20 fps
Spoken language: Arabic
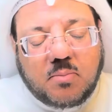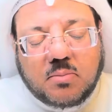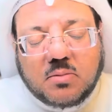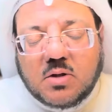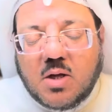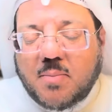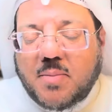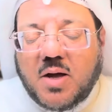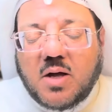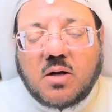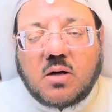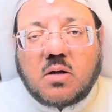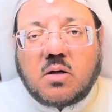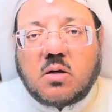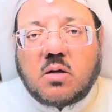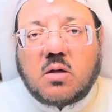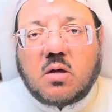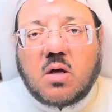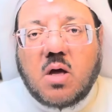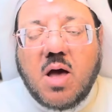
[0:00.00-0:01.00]
طبعا
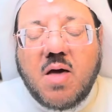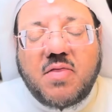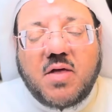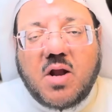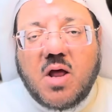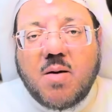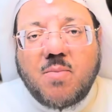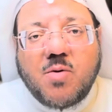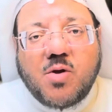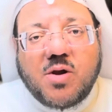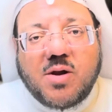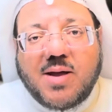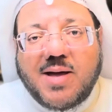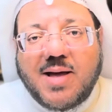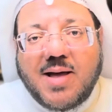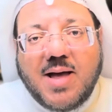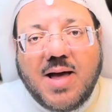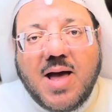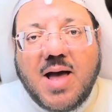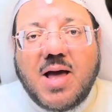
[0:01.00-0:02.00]
هذا الأمر
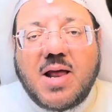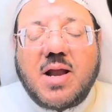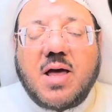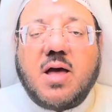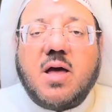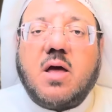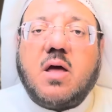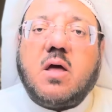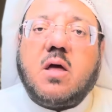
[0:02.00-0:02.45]
هال